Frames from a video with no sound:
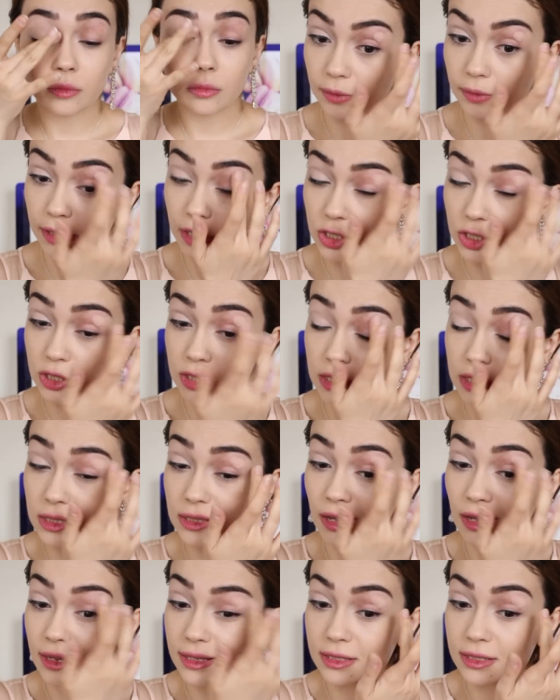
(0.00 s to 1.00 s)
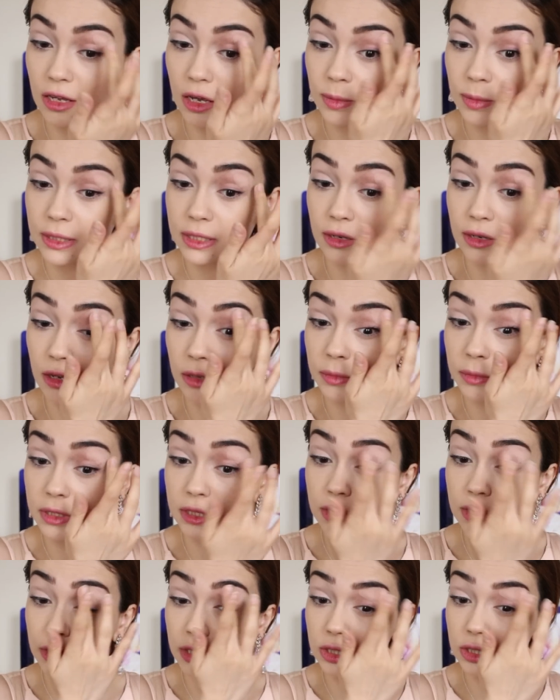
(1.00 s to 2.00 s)
Makyajınızın daha sabit
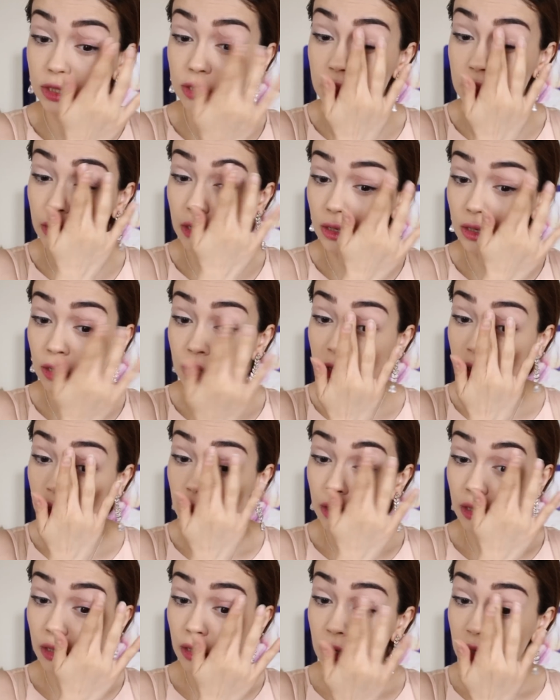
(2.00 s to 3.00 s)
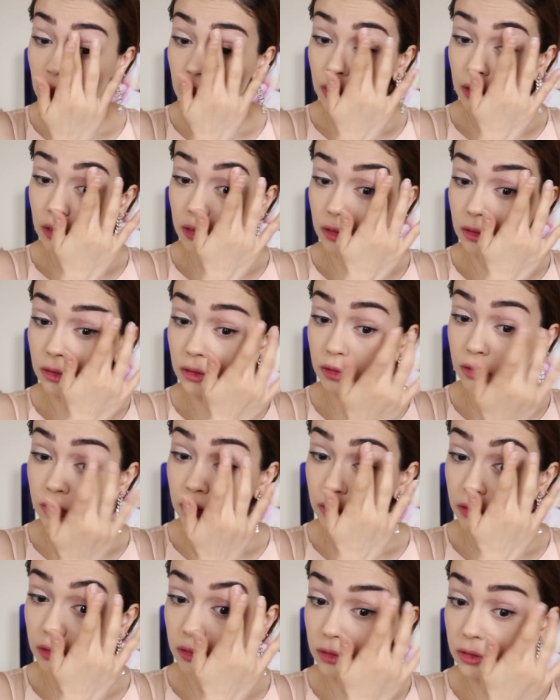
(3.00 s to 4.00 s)
kalması için,
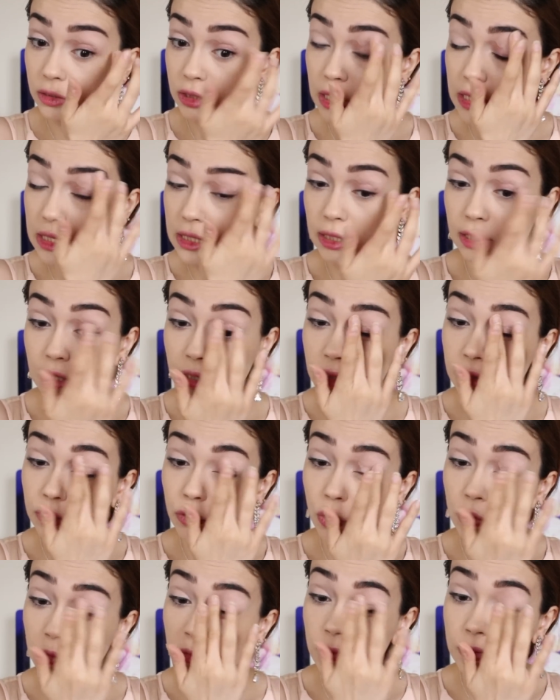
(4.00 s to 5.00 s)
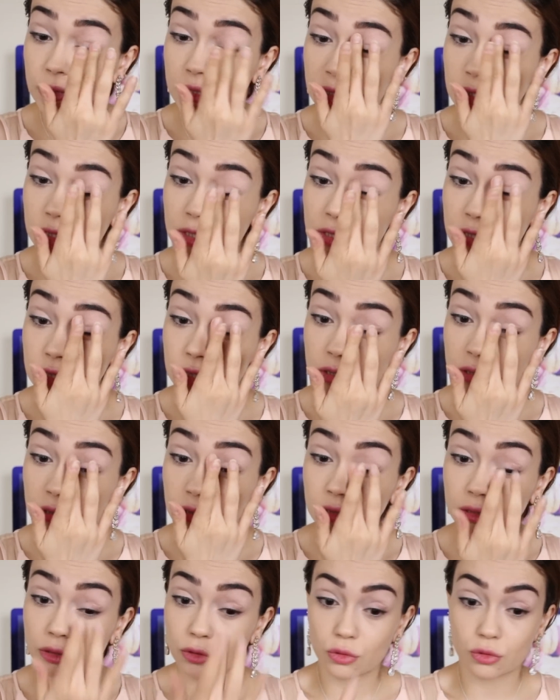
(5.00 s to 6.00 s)
e, çizgilere dolmaması için
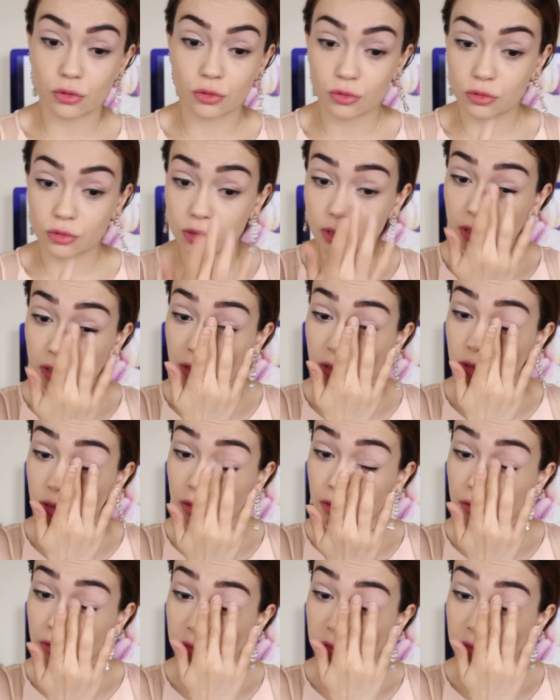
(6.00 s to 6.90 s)
gözünüzdeki.